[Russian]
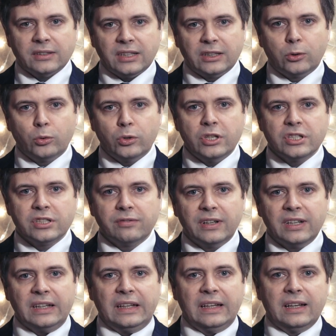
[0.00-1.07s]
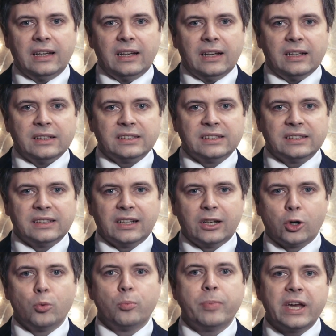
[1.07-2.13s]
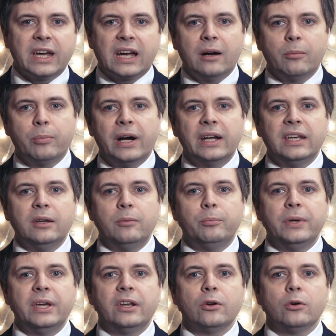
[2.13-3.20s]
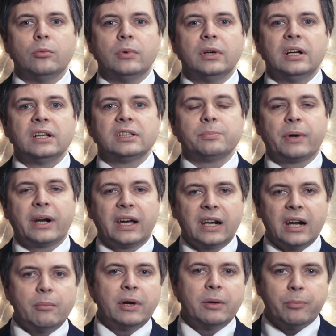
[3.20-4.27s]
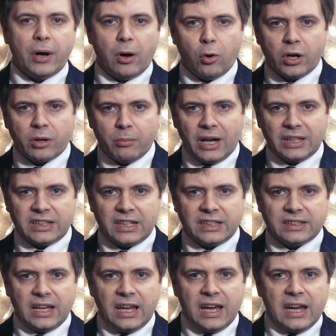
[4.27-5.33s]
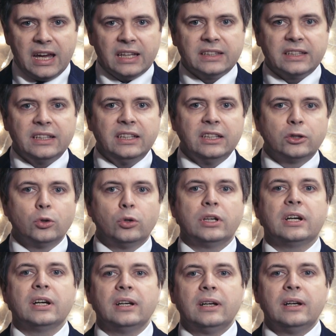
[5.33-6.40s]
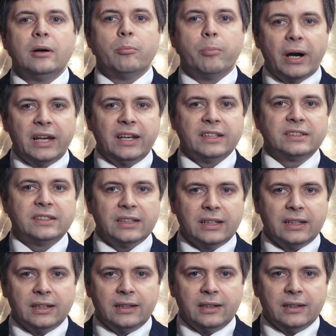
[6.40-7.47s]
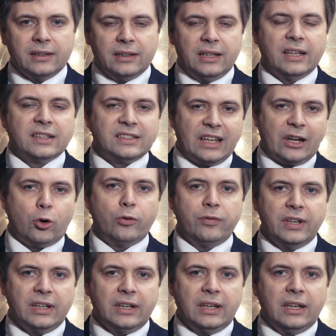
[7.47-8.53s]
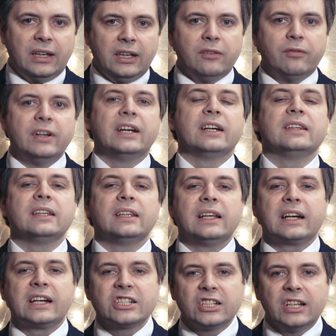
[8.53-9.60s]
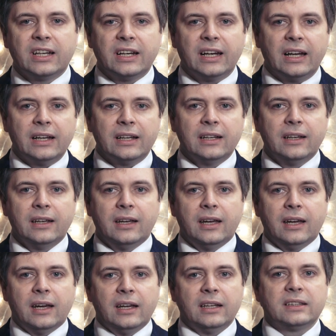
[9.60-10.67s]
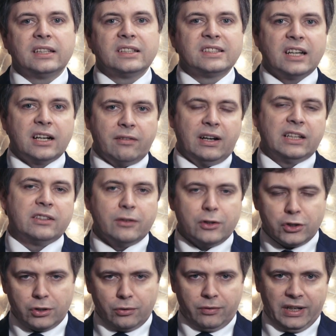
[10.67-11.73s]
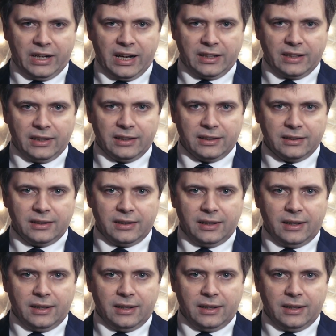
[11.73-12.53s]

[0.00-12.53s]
Сотрудничество с группой компании Imperium программой Power Matrix. Это не только полезно для здоровья и выгодно для кошелька. Это захватывающе увлекательно.